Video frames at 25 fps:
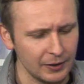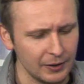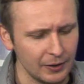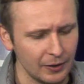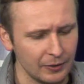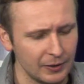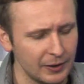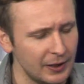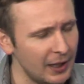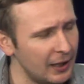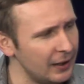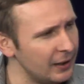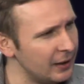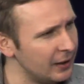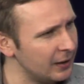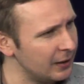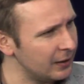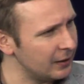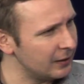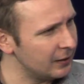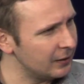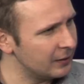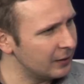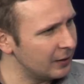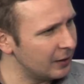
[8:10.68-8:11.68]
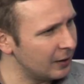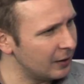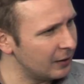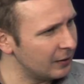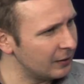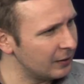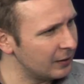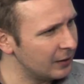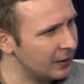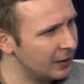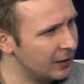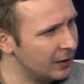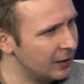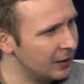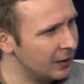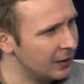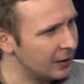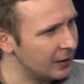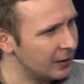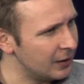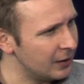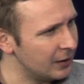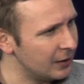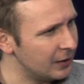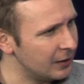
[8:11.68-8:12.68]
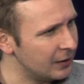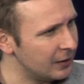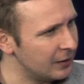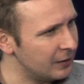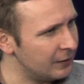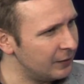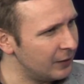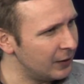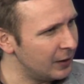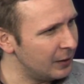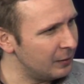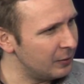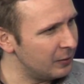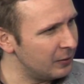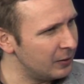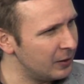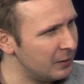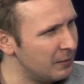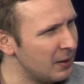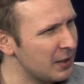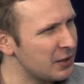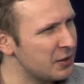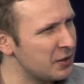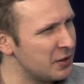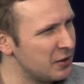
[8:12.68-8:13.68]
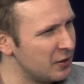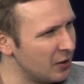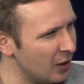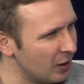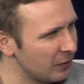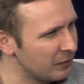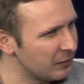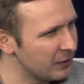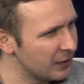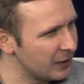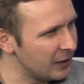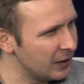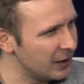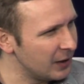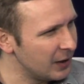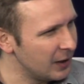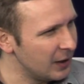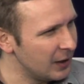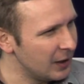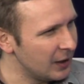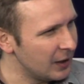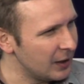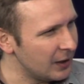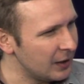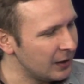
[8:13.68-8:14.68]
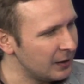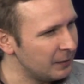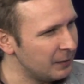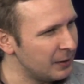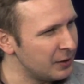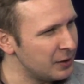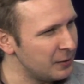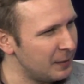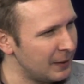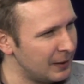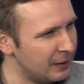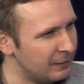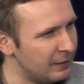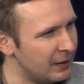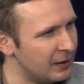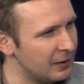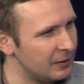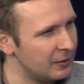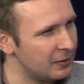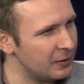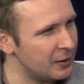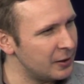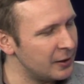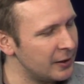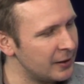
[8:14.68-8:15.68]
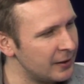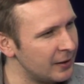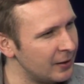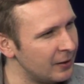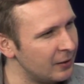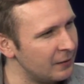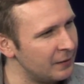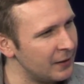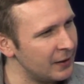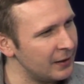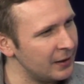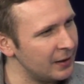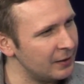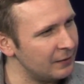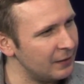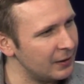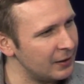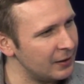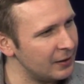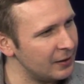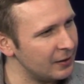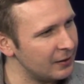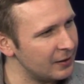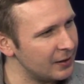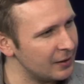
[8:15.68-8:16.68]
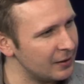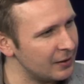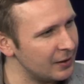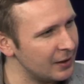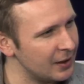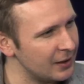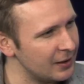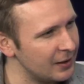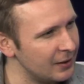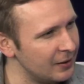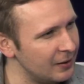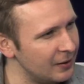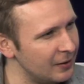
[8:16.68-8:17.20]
oddaje tron e, swojemu chyba synowi, E, będzie panowała do 30 kwietnia 2013